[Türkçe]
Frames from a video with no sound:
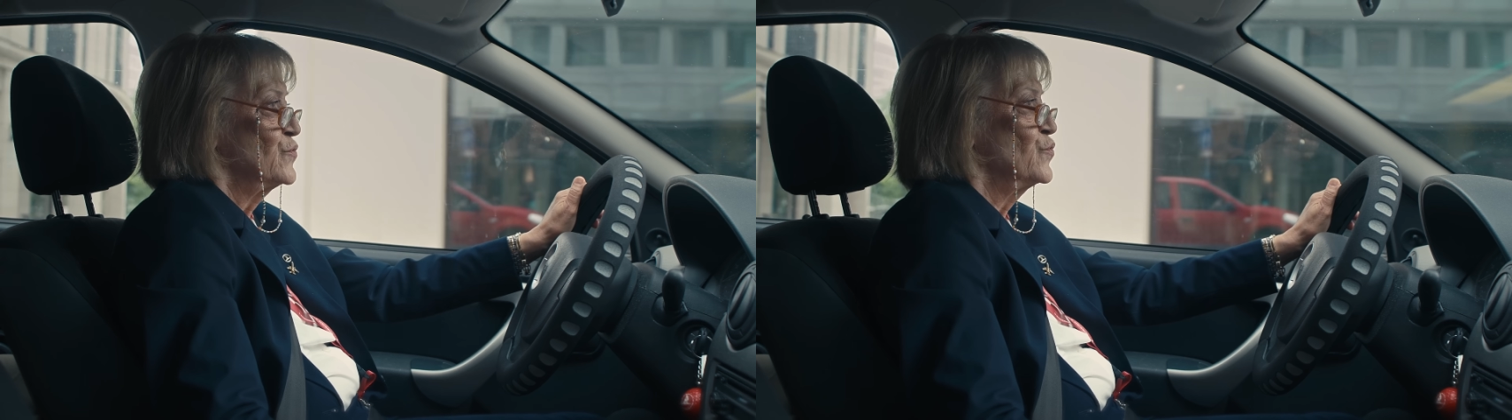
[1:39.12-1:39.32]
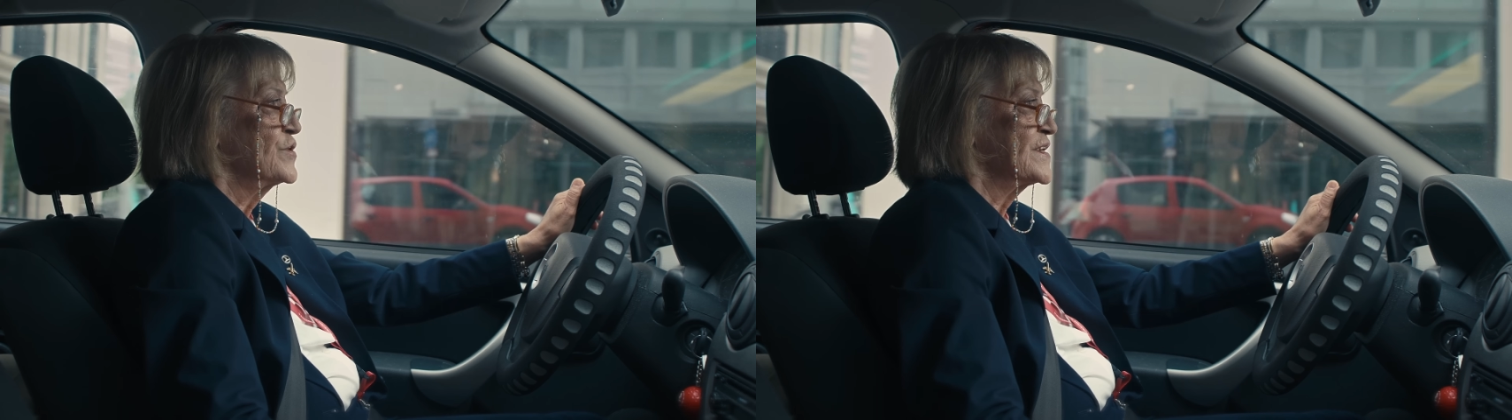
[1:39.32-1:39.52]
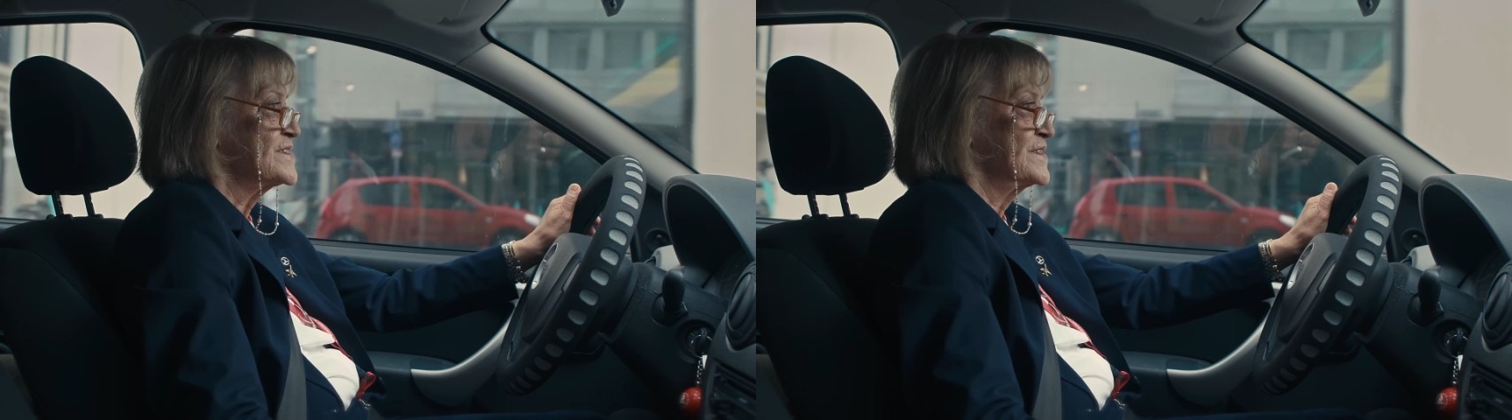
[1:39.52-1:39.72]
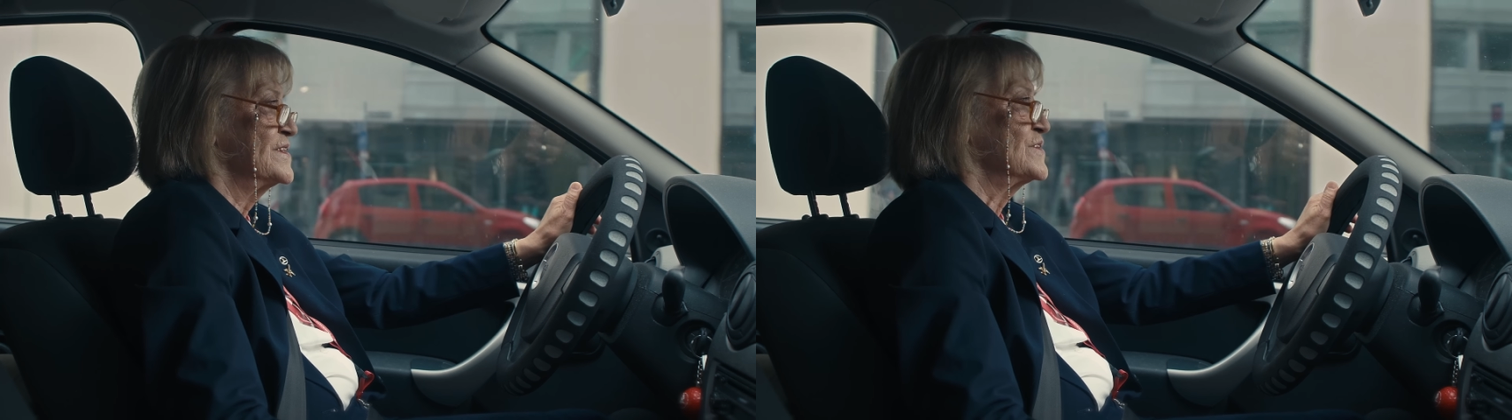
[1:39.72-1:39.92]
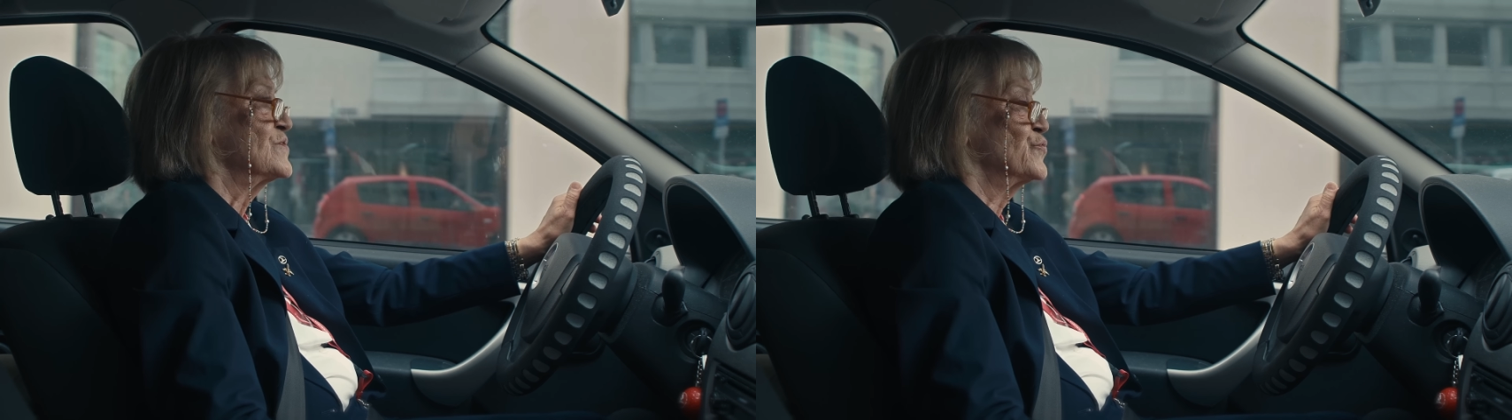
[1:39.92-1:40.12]

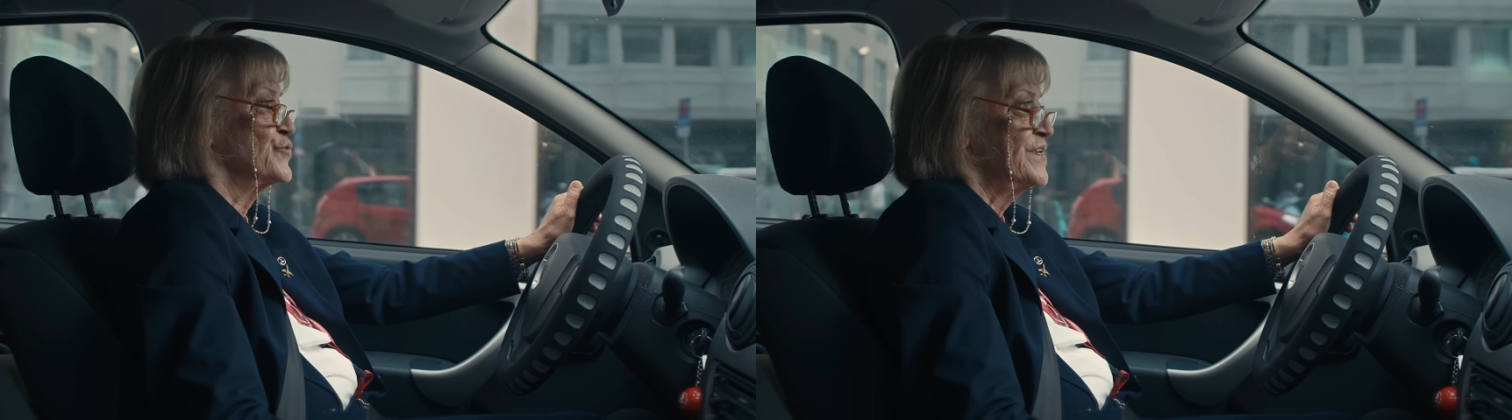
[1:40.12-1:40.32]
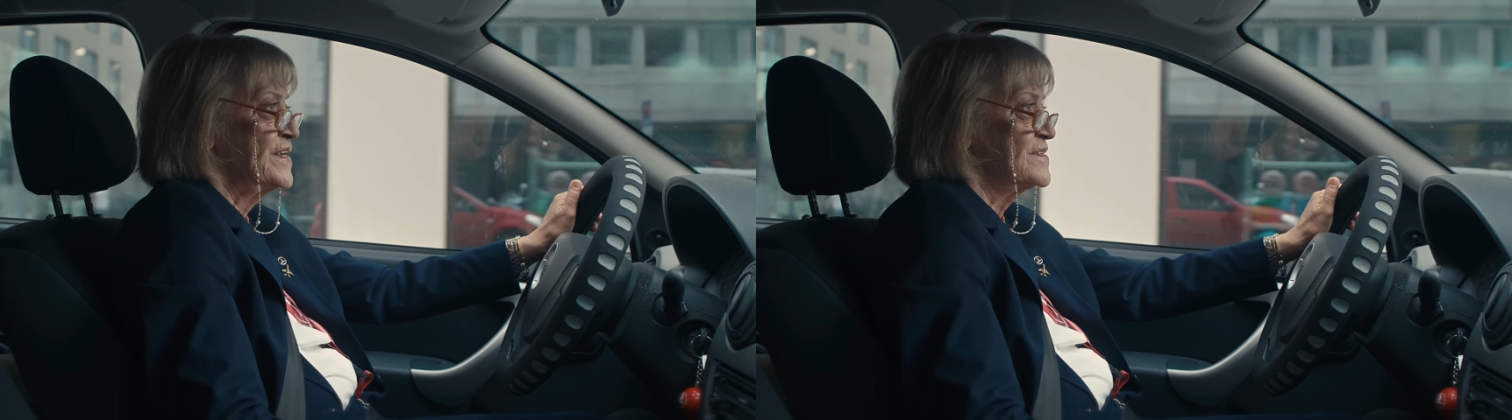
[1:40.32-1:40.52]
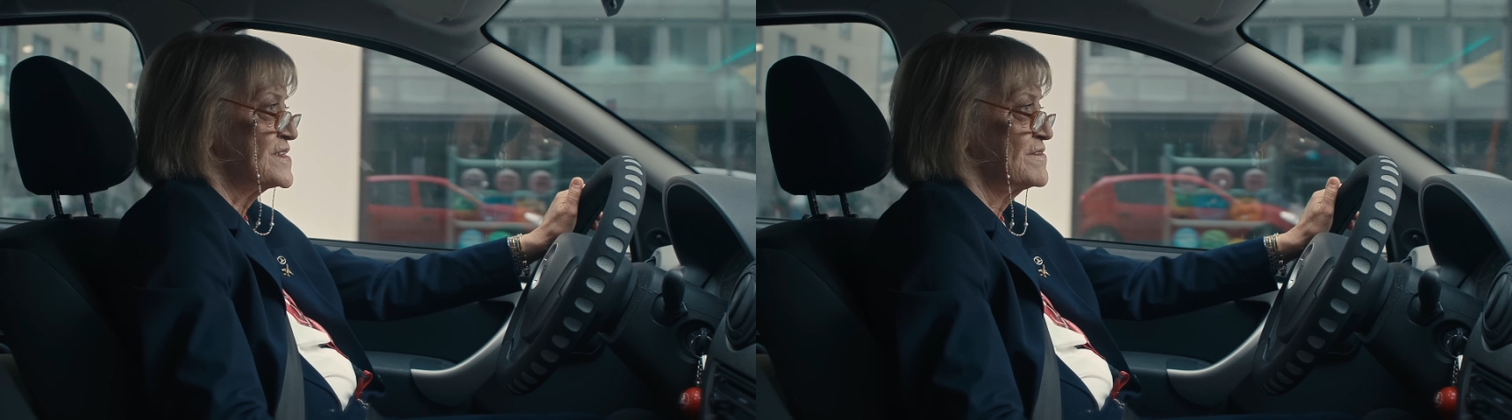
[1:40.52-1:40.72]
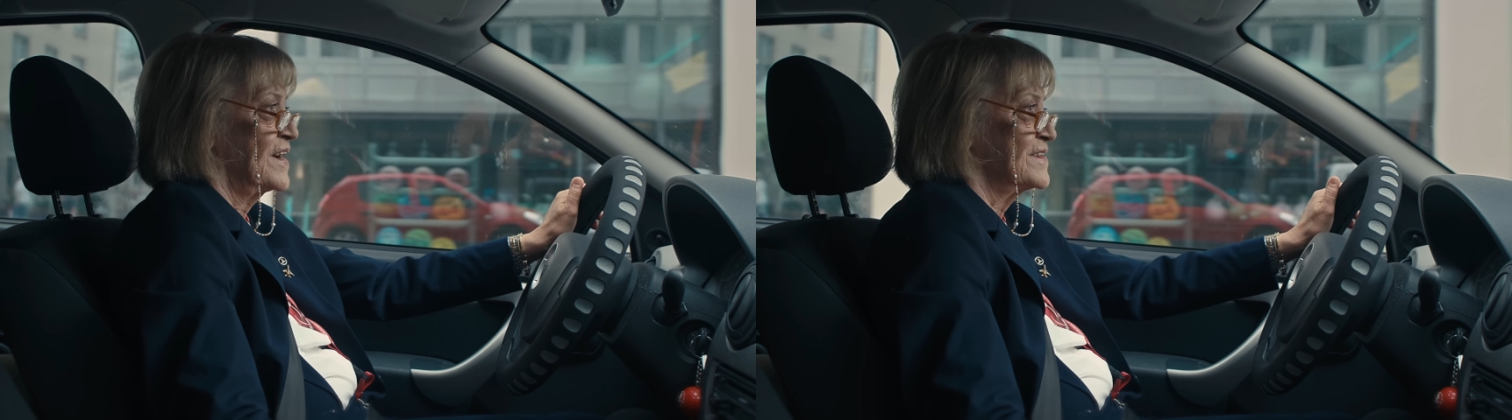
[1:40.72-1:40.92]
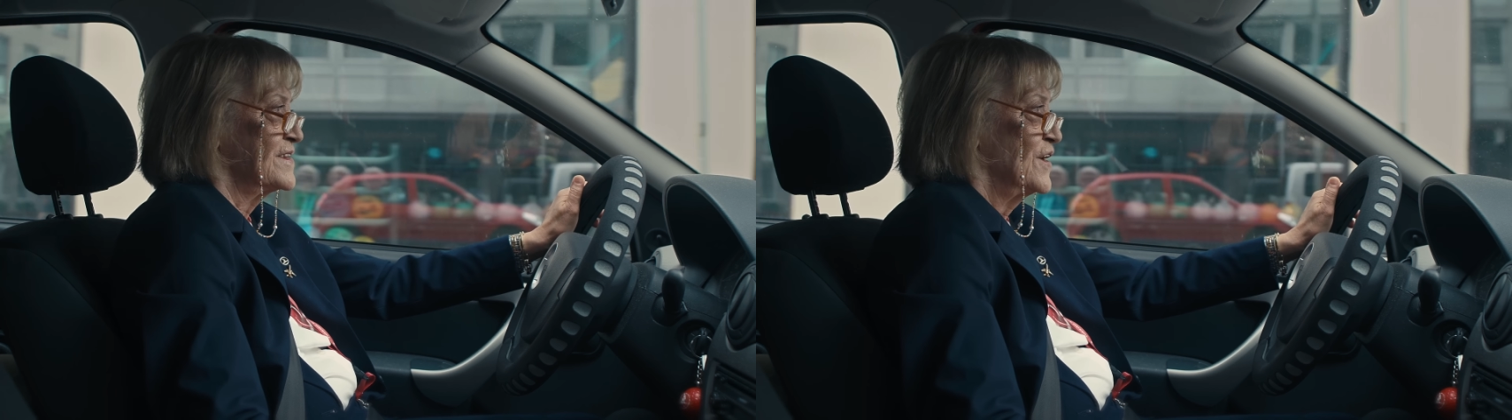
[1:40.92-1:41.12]
ülkesini, Türkiye'yi seven,